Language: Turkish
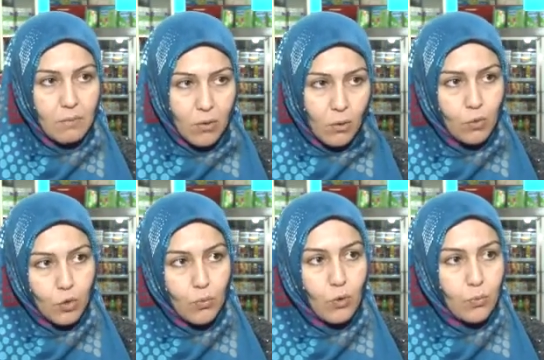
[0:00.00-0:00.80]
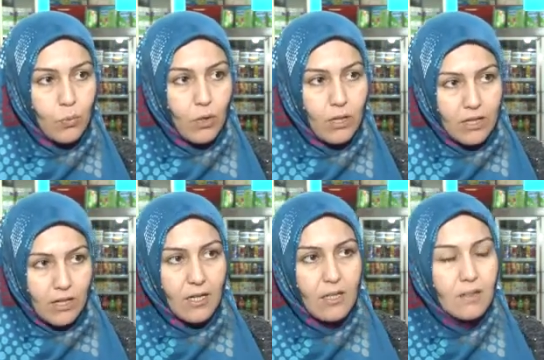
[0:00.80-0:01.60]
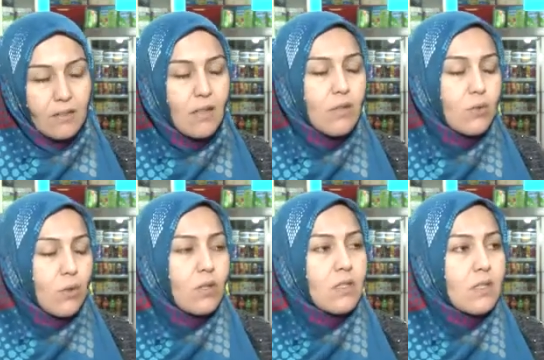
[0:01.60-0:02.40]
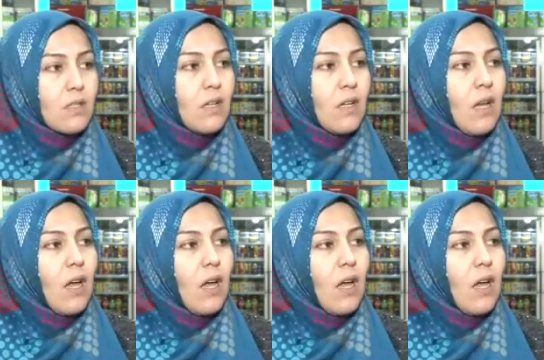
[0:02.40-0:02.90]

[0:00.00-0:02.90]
bir konuşma oldu bu olay yakalandıktan sonrasında.